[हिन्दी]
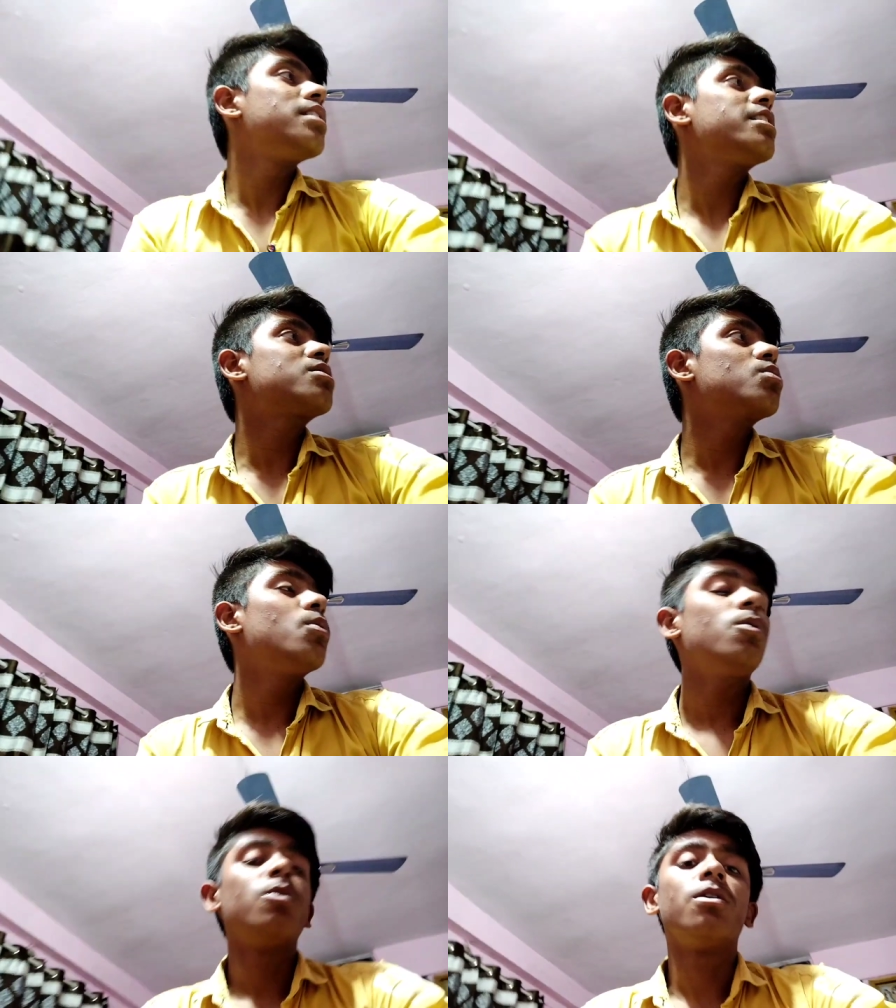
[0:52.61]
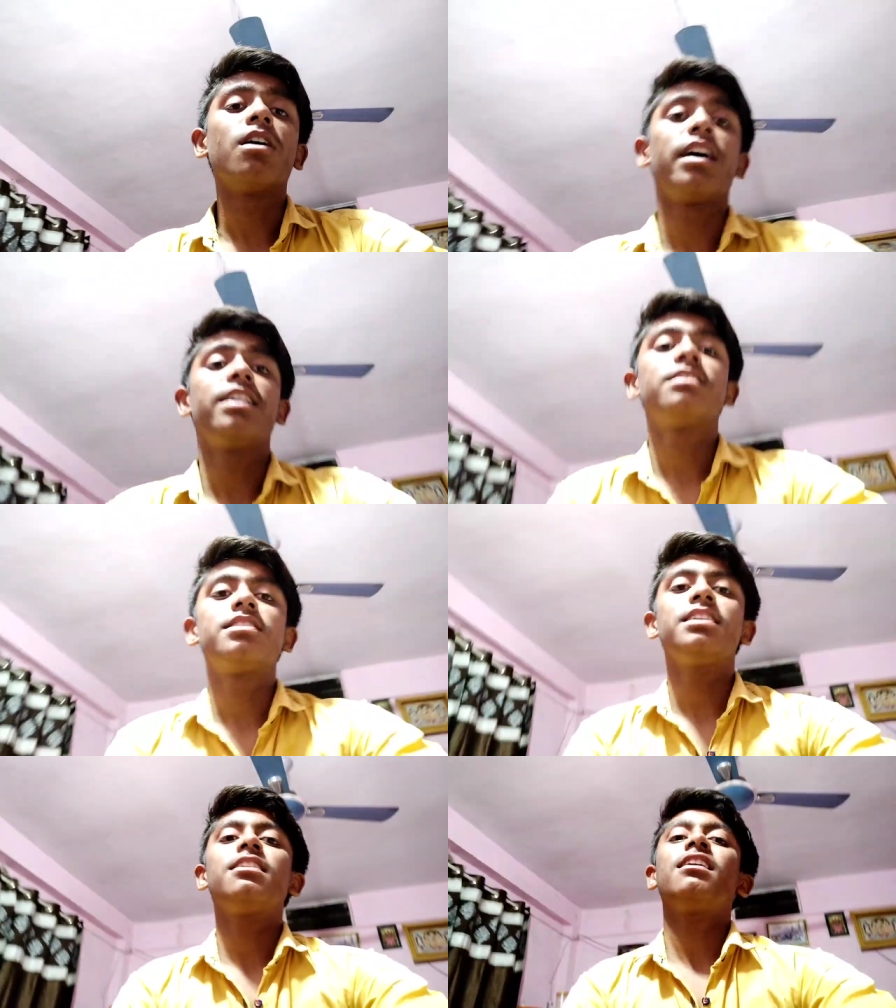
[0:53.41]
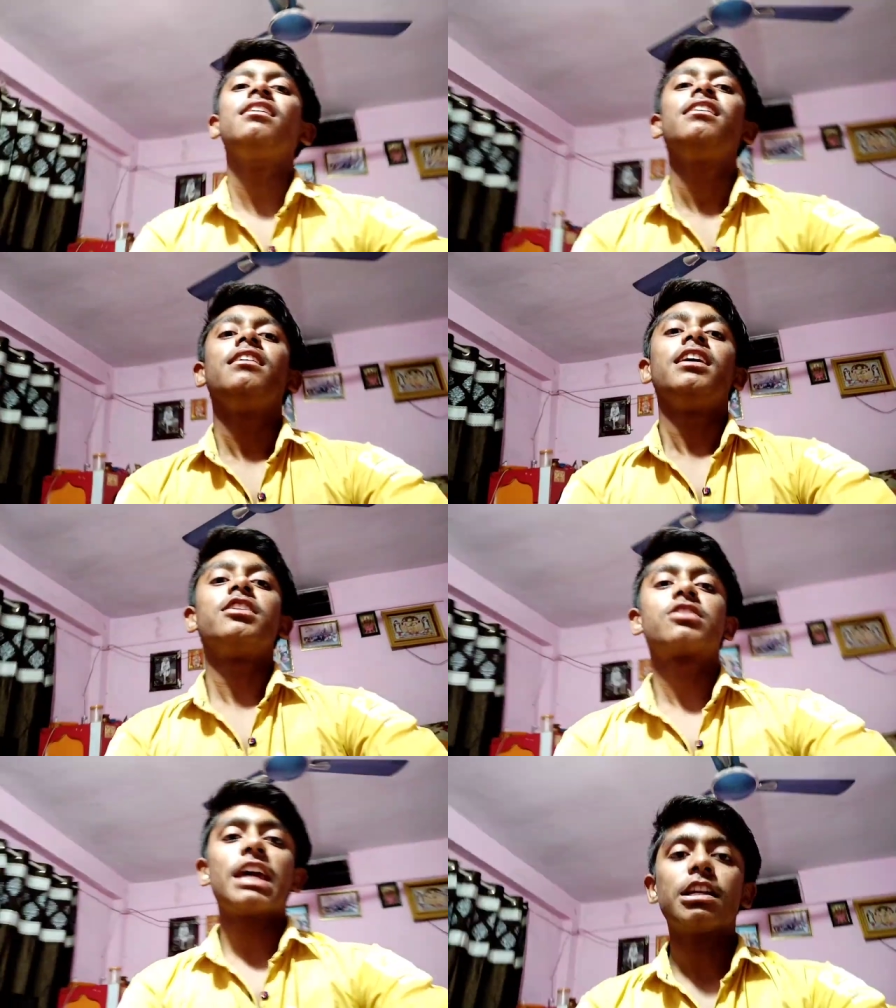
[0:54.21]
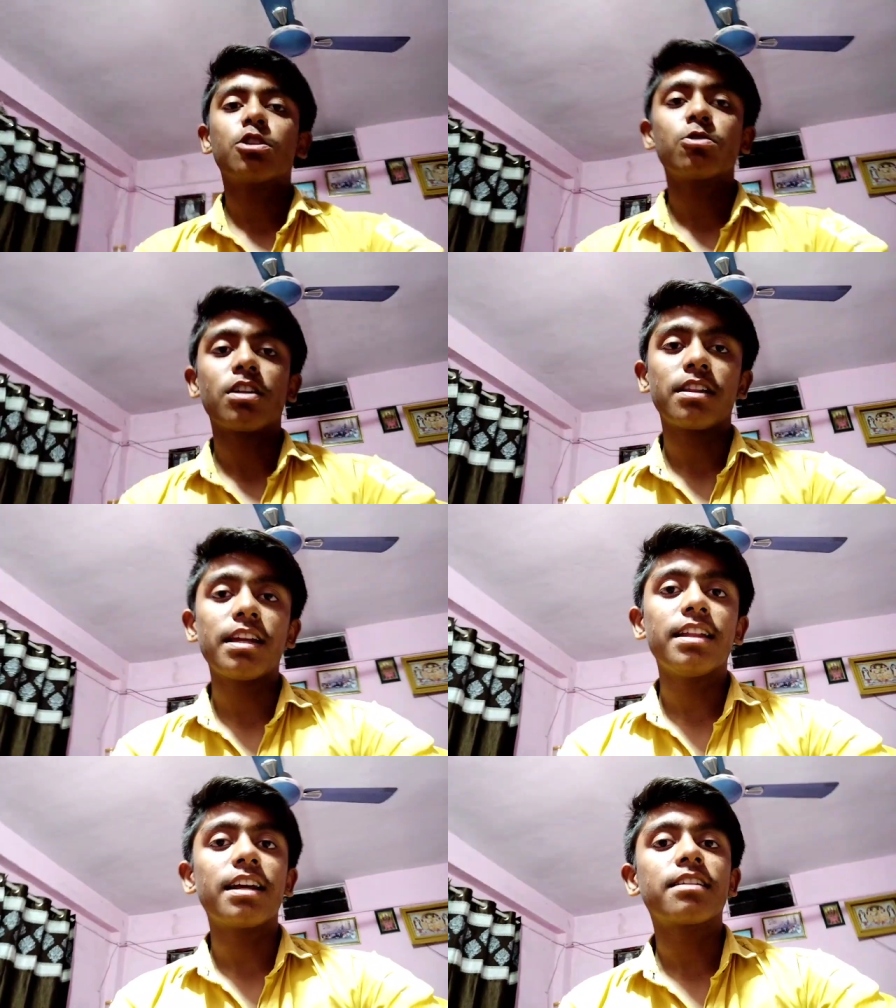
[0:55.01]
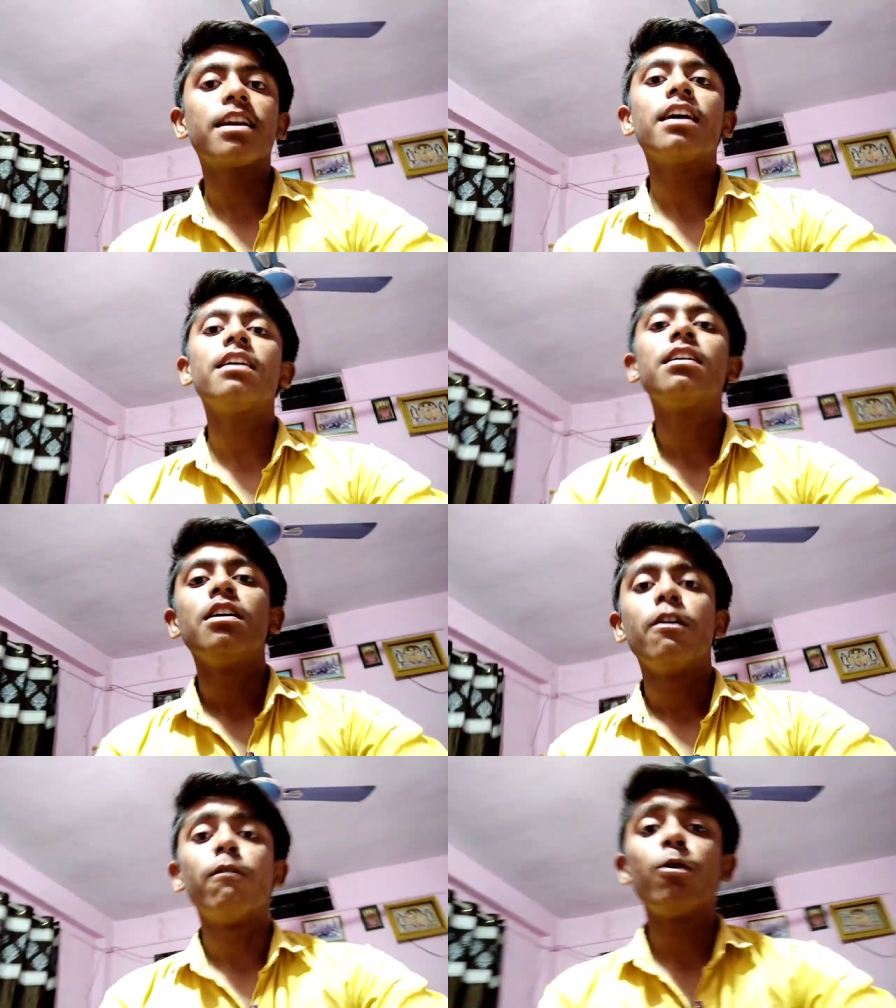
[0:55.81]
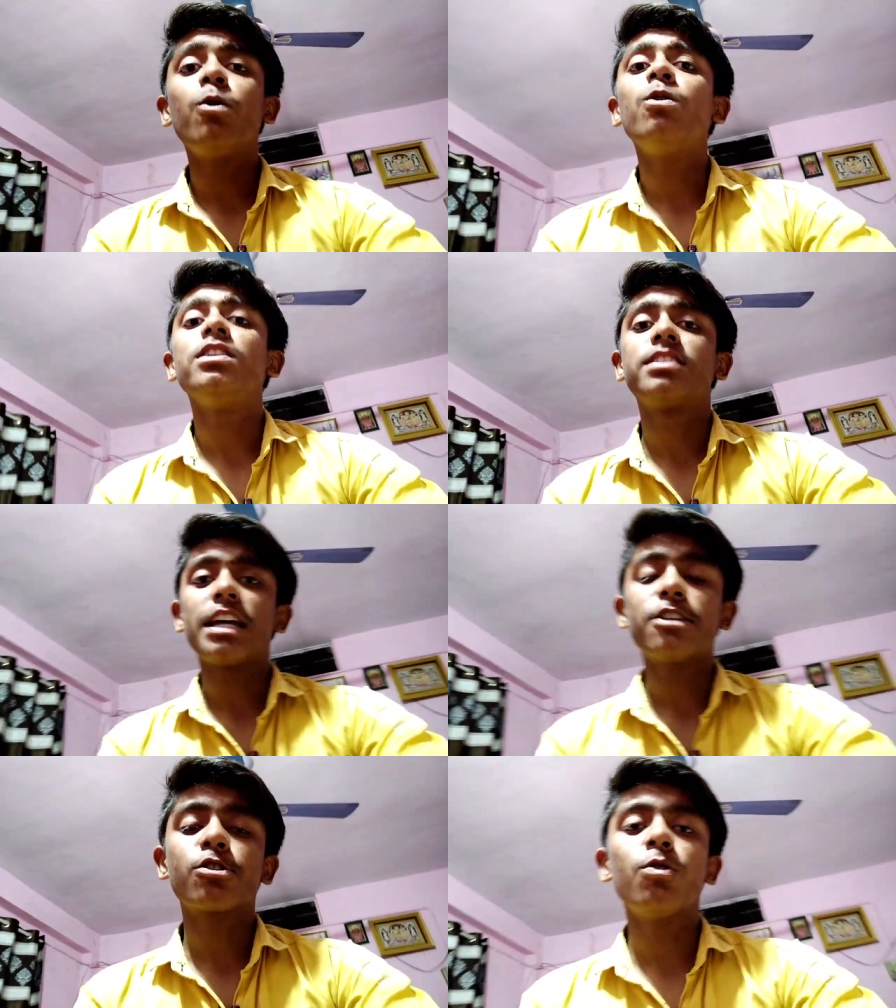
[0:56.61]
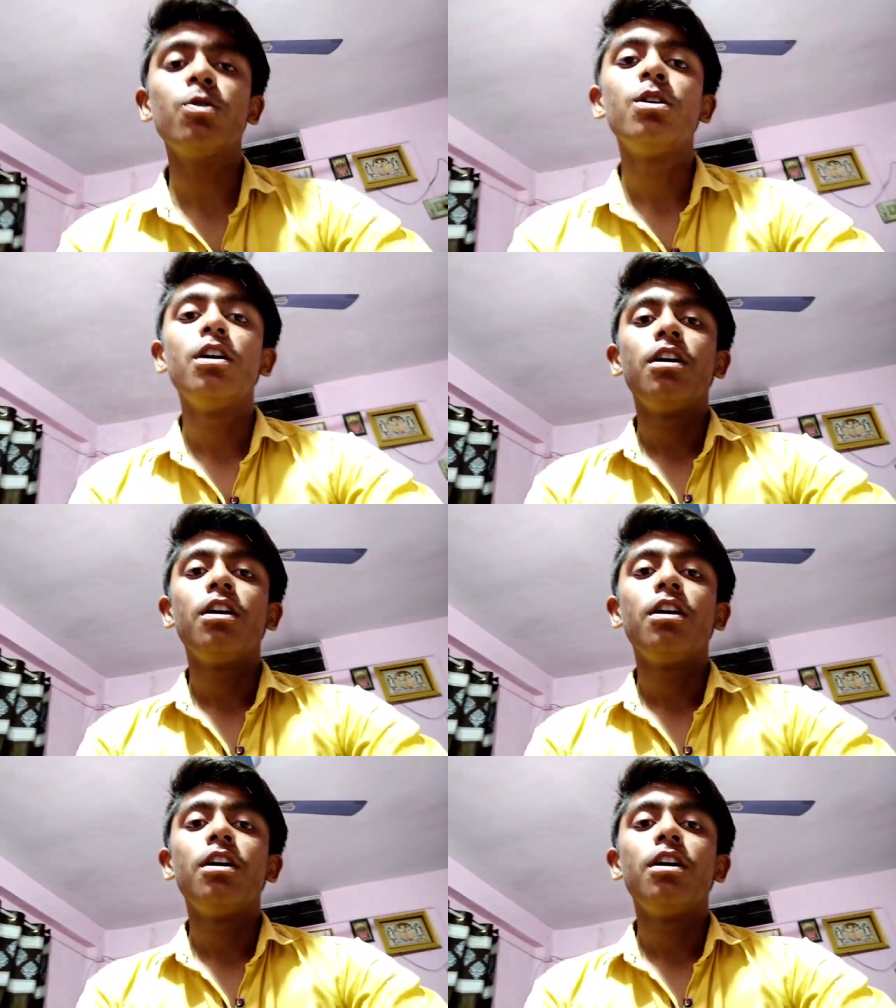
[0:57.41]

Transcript: लेट्स गो एंड सी द स्केच तो चलते हैं देखते हैं वो स्केच को